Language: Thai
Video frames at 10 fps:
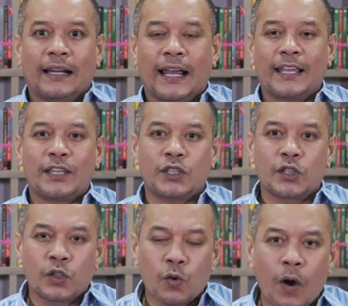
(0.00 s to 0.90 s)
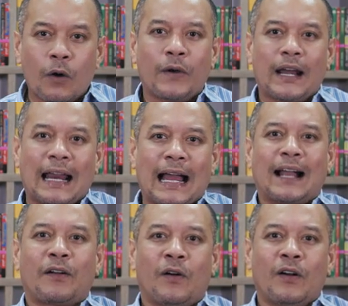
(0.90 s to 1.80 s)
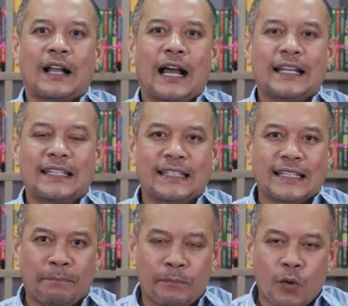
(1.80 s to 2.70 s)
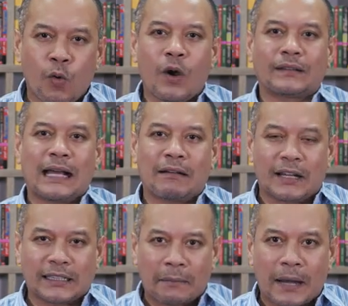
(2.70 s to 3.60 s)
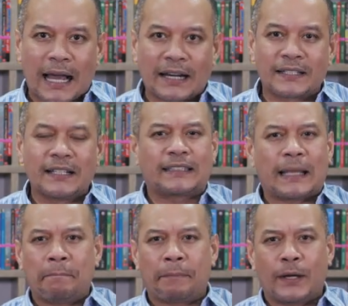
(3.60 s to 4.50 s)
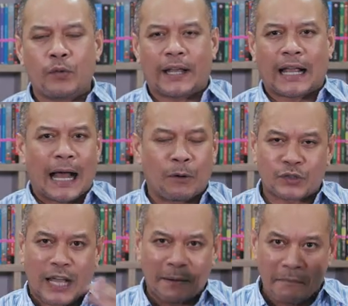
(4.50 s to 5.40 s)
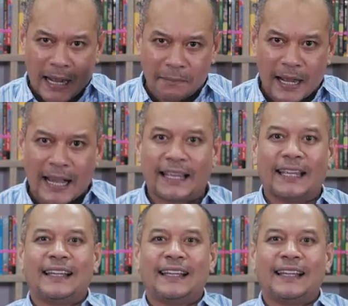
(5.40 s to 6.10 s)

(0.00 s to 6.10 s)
ในช่วงเวลาของการจับขั้วตั้งรัฐบาลซึ่งเต็มไปด้วยข่าวสารมากมาย